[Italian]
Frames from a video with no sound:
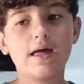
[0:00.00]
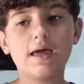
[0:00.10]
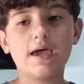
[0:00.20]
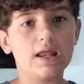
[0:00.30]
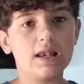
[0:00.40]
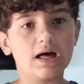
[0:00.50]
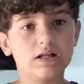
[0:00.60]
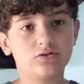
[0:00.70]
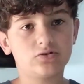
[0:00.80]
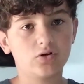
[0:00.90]
e
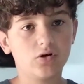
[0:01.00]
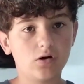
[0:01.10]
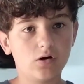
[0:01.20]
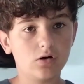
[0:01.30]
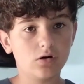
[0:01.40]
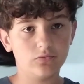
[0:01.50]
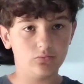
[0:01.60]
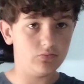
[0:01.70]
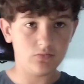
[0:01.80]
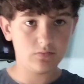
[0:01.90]
l'altro,
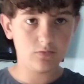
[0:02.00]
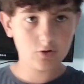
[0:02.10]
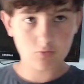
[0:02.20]
mm,